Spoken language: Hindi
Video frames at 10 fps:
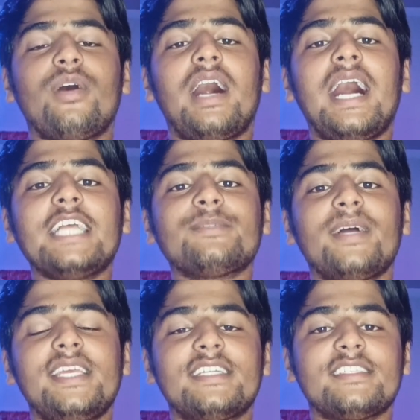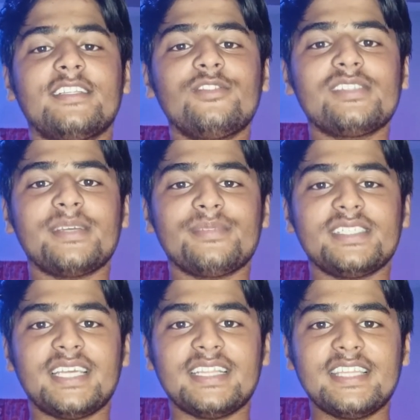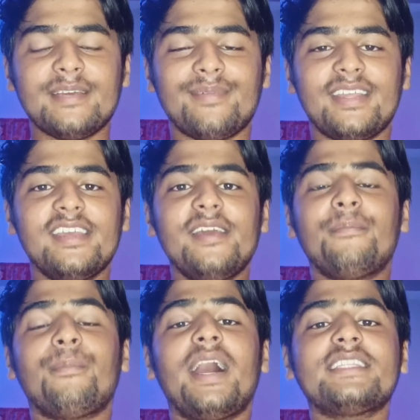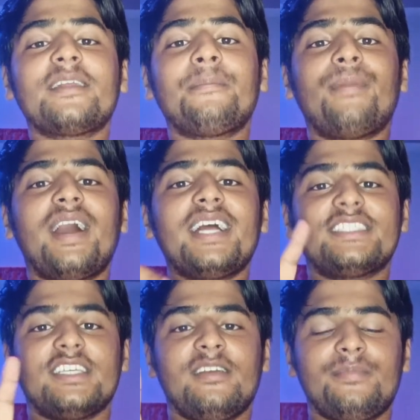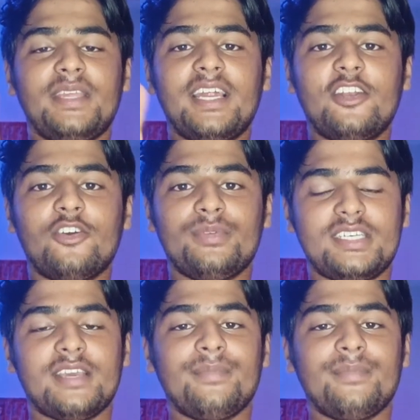तो आज भाई यार संजू सैमसन जानते हैं भाई मात्र पांच रन पे यार डोमेस्टिक